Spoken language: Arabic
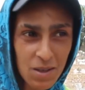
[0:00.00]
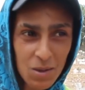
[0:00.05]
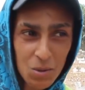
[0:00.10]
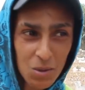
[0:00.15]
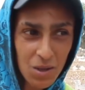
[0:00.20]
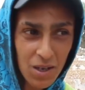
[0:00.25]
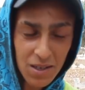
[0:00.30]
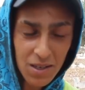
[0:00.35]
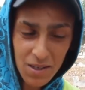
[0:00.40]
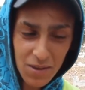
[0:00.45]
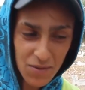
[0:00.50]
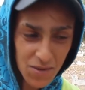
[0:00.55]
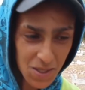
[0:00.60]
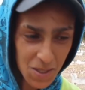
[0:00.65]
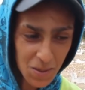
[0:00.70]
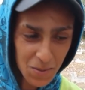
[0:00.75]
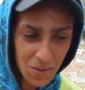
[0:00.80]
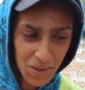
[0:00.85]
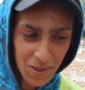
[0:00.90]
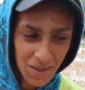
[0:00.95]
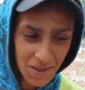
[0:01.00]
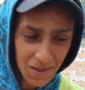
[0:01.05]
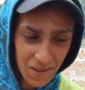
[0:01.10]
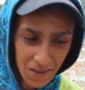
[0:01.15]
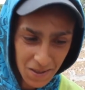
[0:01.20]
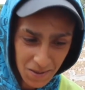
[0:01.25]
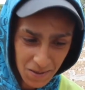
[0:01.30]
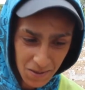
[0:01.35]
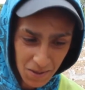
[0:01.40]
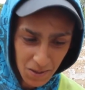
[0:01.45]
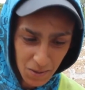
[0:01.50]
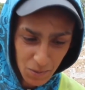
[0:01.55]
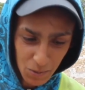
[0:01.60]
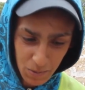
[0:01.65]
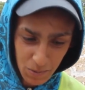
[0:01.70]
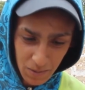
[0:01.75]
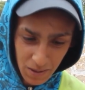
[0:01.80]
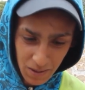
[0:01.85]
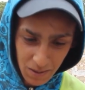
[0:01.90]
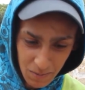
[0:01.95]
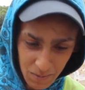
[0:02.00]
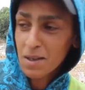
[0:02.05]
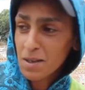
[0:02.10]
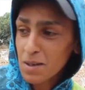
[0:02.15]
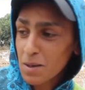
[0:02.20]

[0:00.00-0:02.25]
واحد انا في سبيل الله كنتعاون معاهم